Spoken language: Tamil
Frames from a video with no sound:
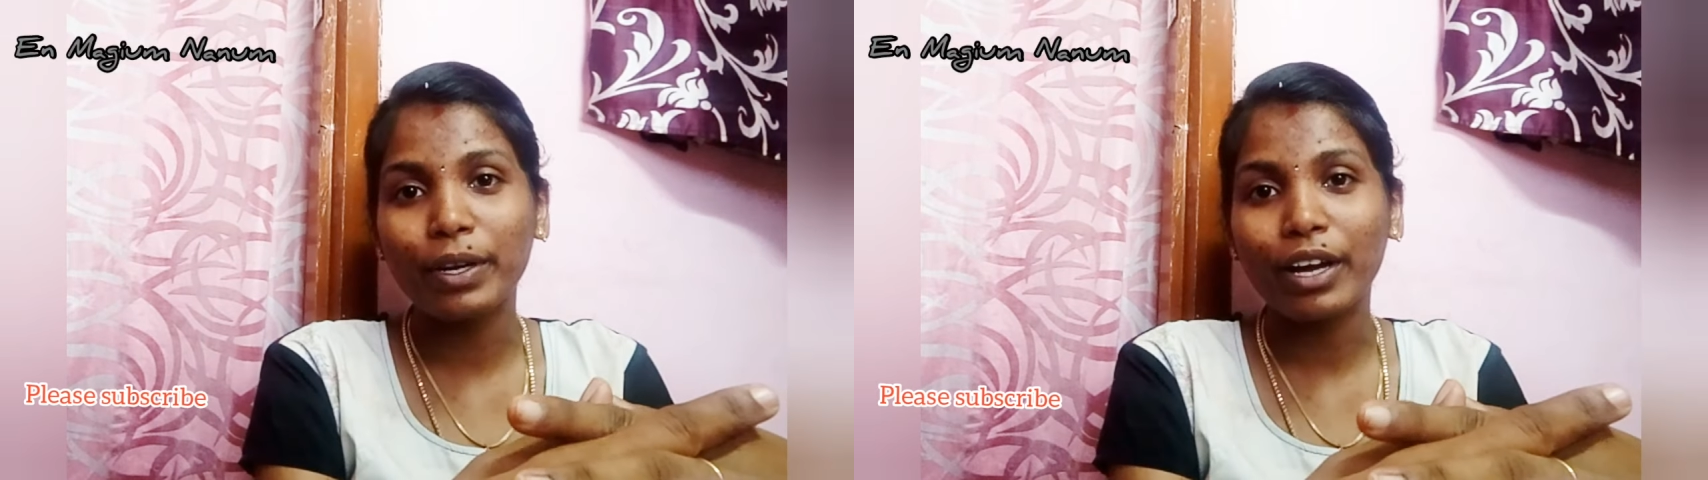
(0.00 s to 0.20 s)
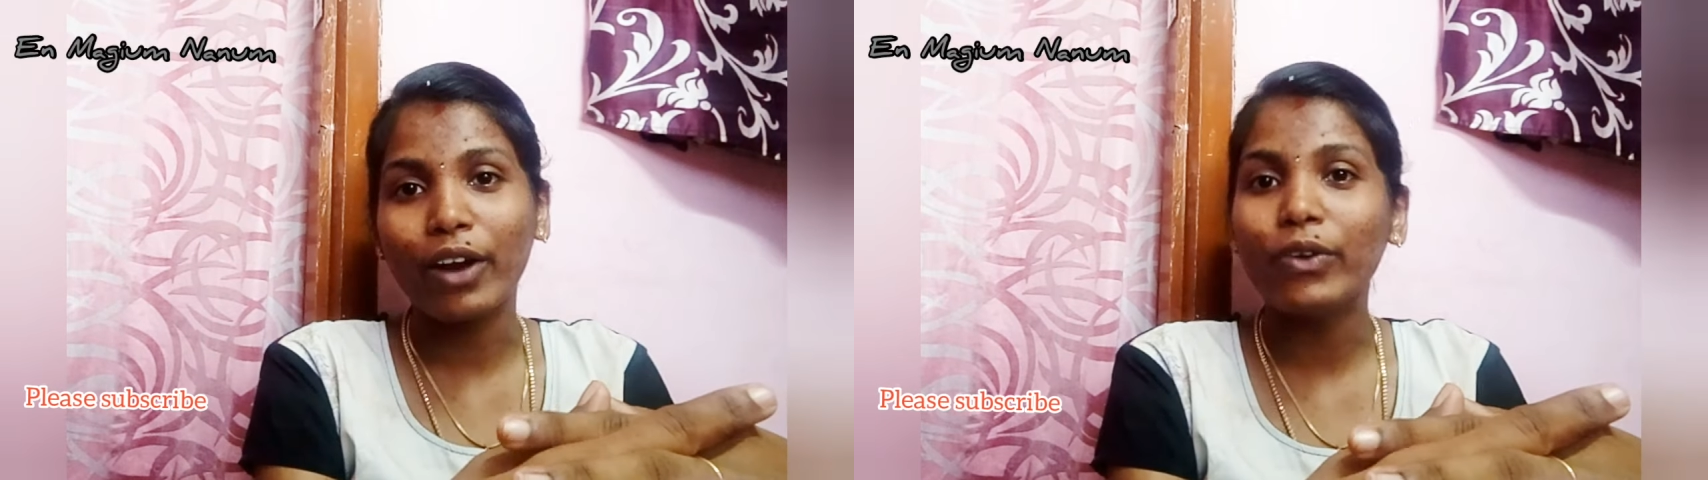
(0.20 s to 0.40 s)

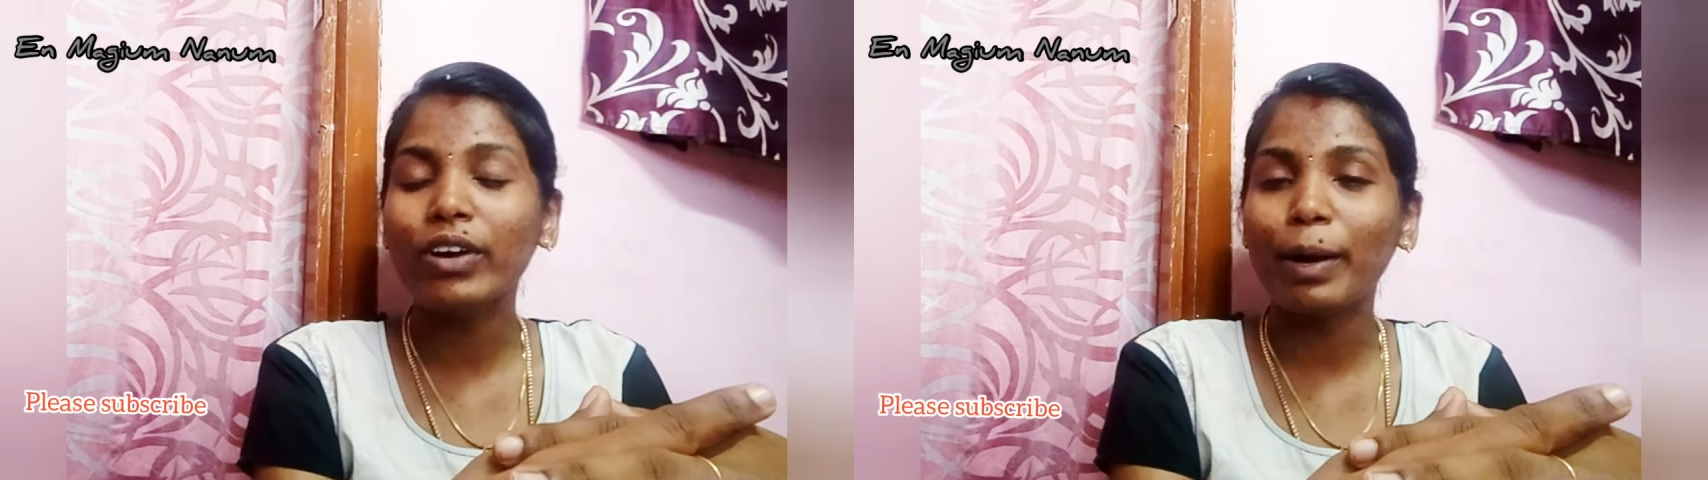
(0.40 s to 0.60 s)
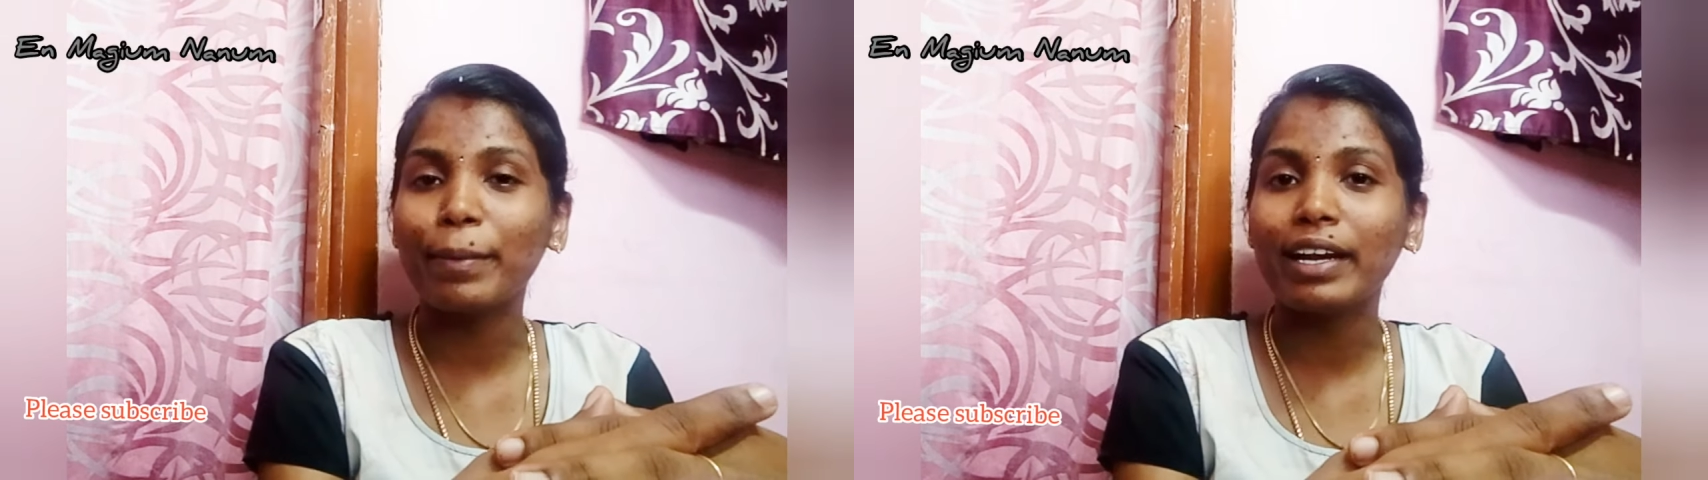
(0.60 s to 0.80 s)

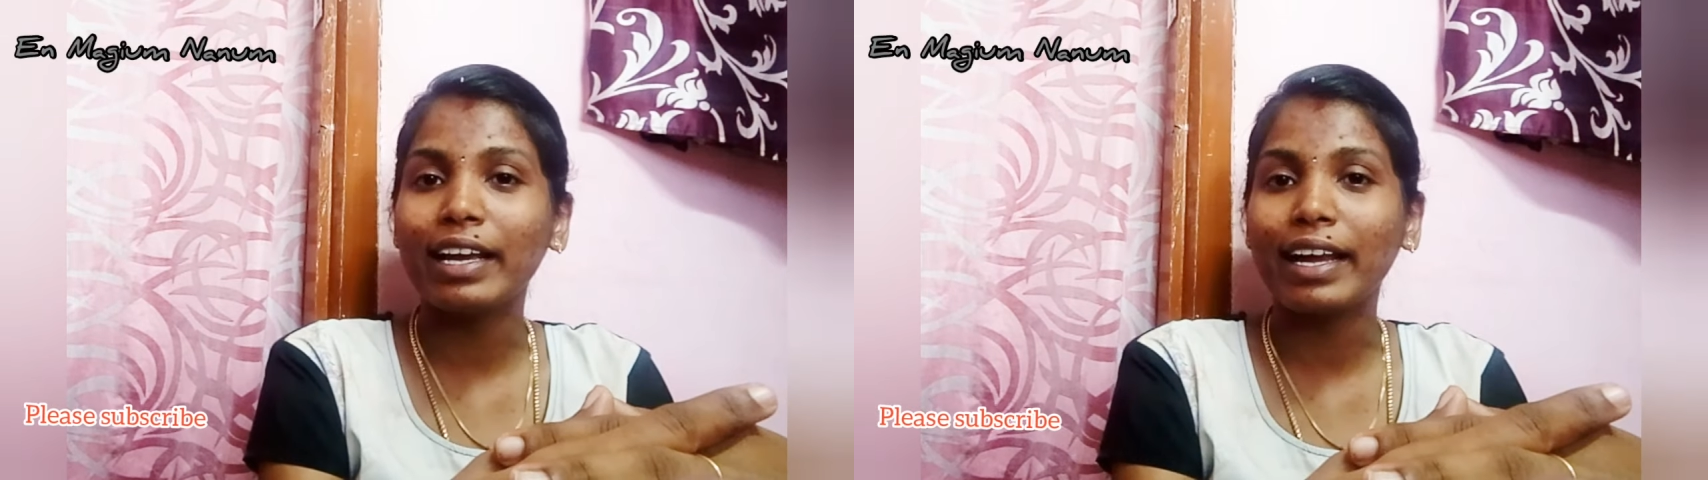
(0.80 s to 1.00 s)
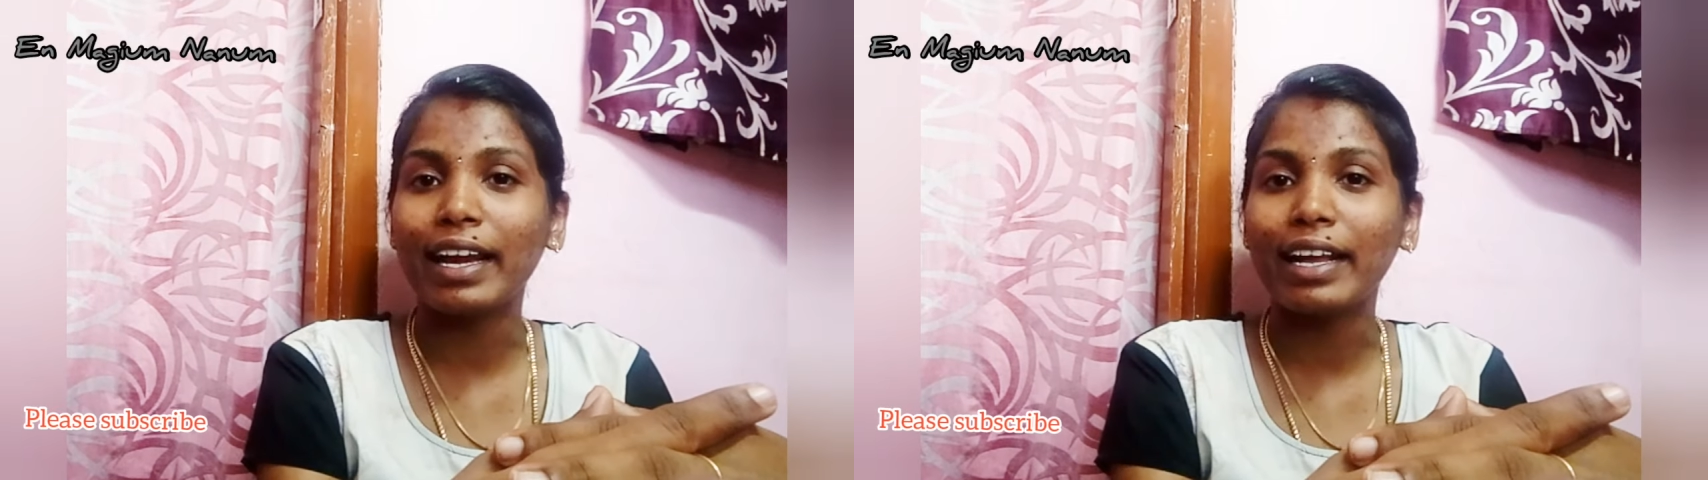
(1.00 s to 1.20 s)
அப்படின்னாலும்
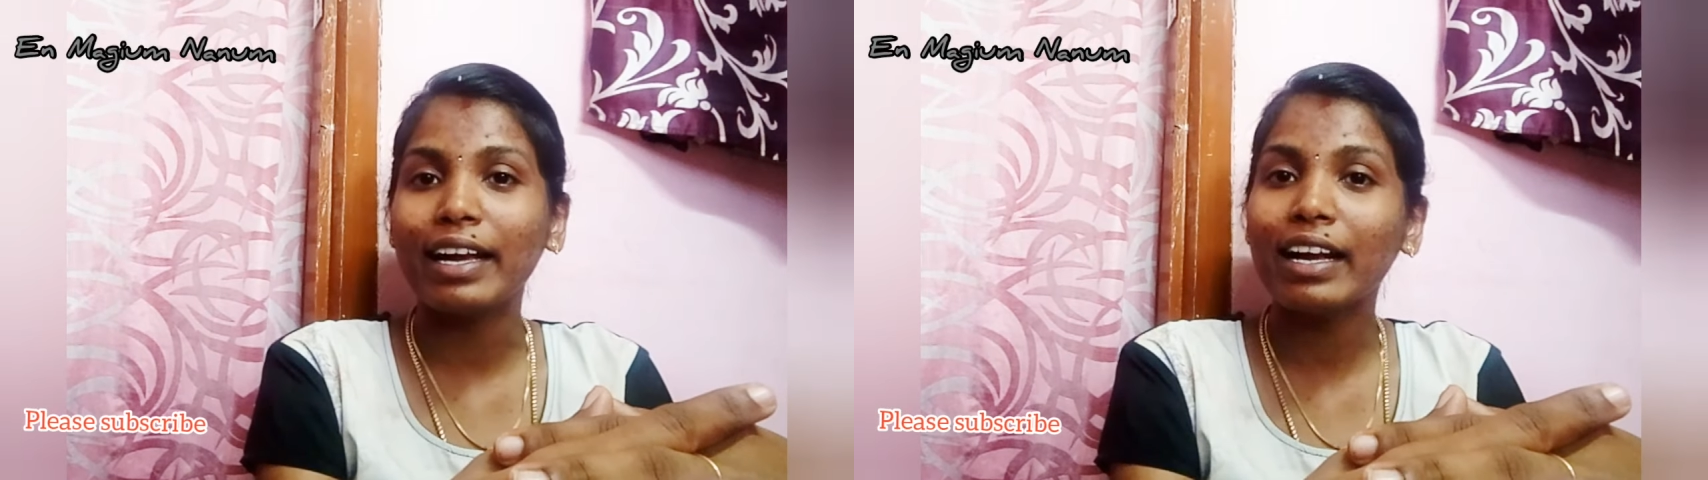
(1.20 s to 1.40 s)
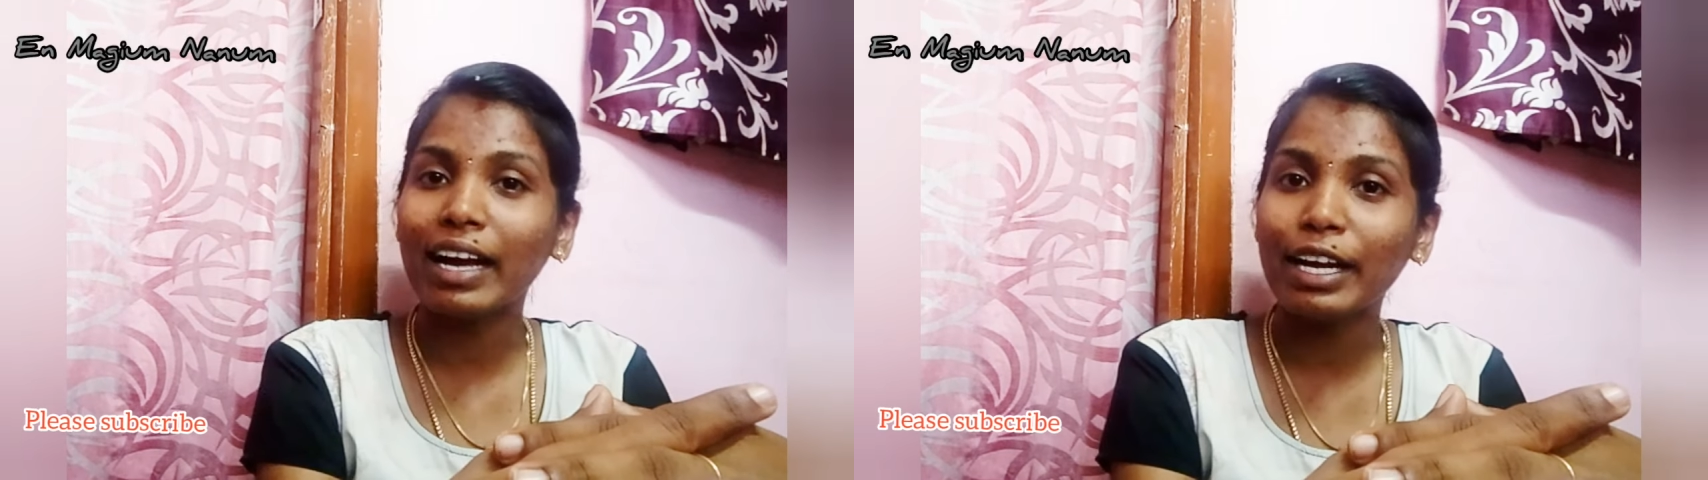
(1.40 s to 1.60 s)
கமெண்டில் கேளுங்க